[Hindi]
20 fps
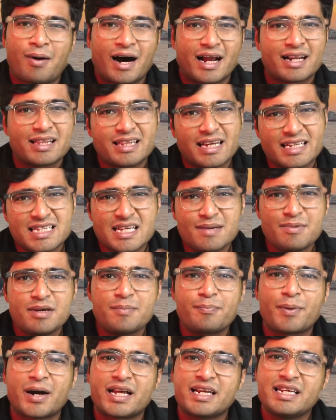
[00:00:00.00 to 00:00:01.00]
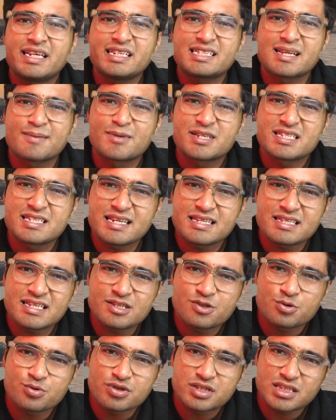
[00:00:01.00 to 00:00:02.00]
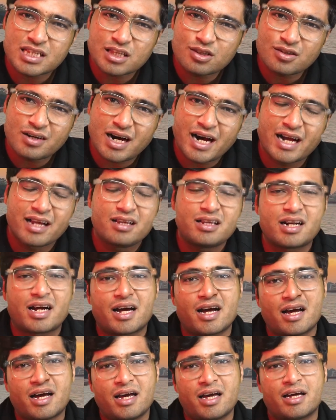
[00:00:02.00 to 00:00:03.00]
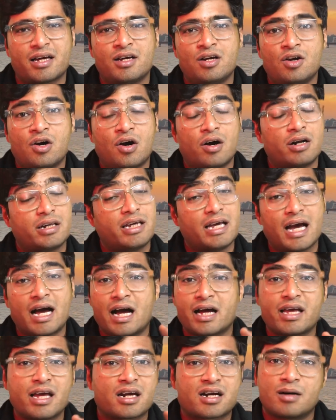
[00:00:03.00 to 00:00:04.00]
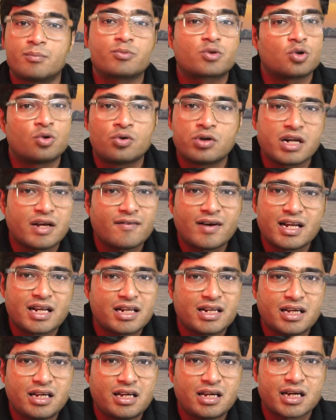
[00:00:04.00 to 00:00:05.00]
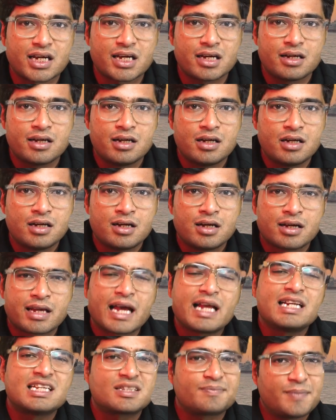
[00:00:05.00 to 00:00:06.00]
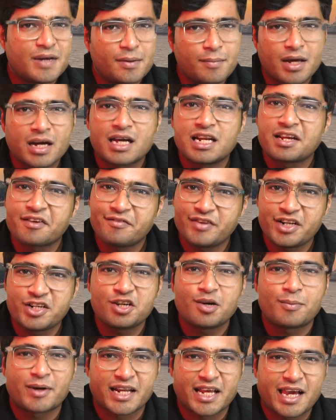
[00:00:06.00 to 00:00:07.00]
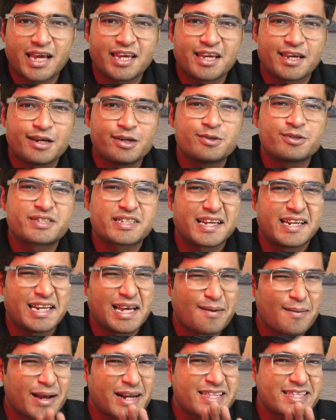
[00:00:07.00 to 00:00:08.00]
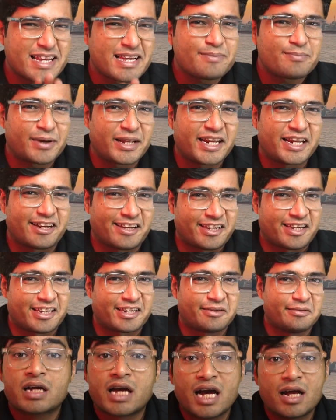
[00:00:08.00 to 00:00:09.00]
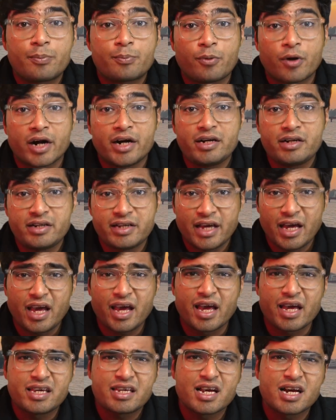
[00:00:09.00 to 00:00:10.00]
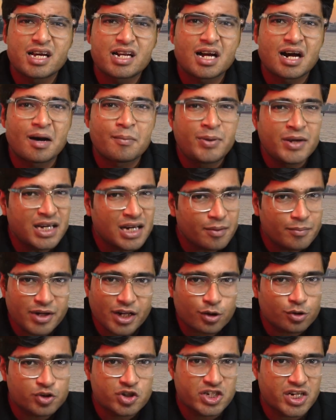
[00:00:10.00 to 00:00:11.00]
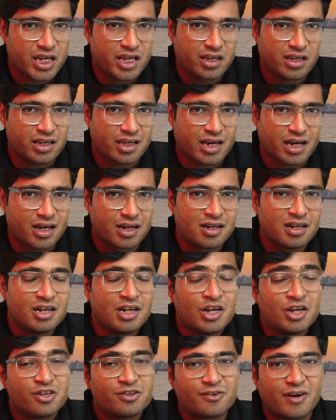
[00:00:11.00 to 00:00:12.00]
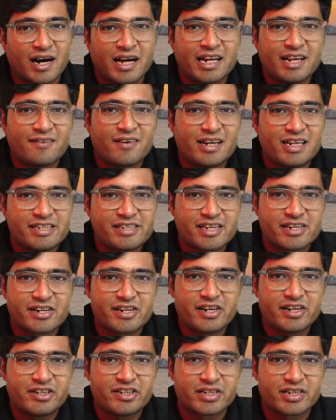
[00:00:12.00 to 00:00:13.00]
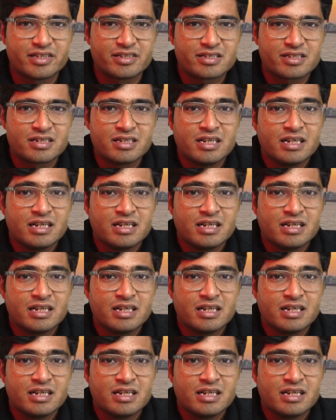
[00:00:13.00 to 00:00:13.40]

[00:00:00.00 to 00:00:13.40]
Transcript: भारत ऐसे भी पानी की समस्या से जूझता तो आ ही रहा है और ये आगे कम तो होने वाला नहीं है खैर इस पे हम एक अलग वीडियो बनाएंगे उसके लिए हमारे साथ बने रहिए खैर पॉइंट ये है कि अगर अभी हमने कुछ नहीं किया तो आने वाली जनरेशन